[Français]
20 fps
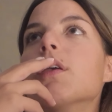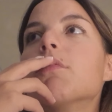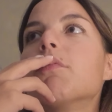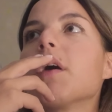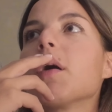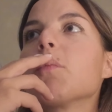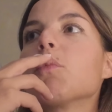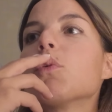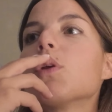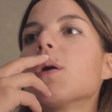et,
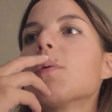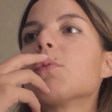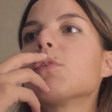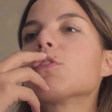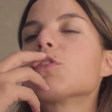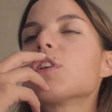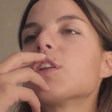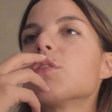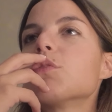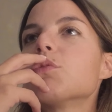faire mieux la
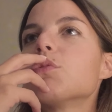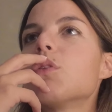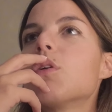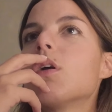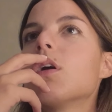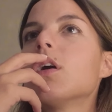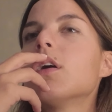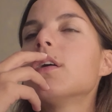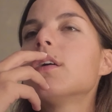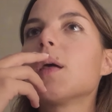prochaine
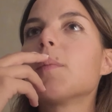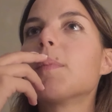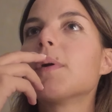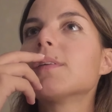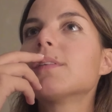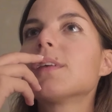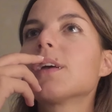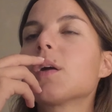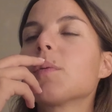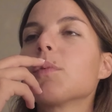fois. À la base,
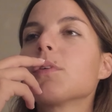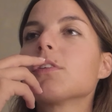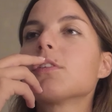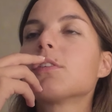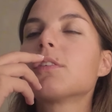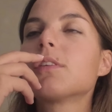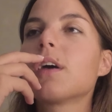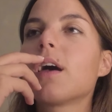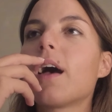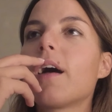ça
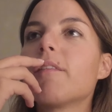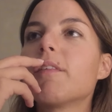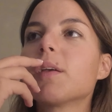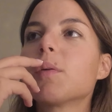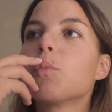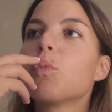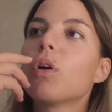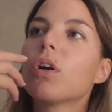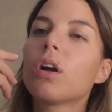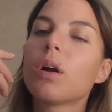commence avec
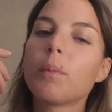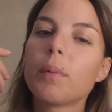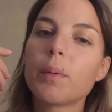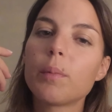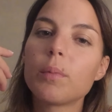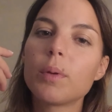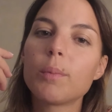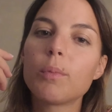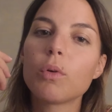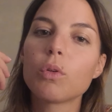moi quand même,
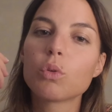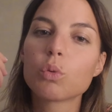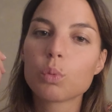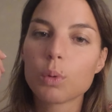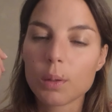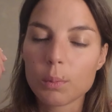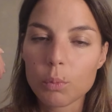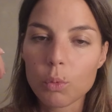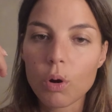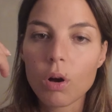et prendre soin
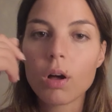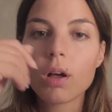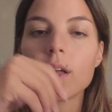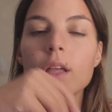de moi,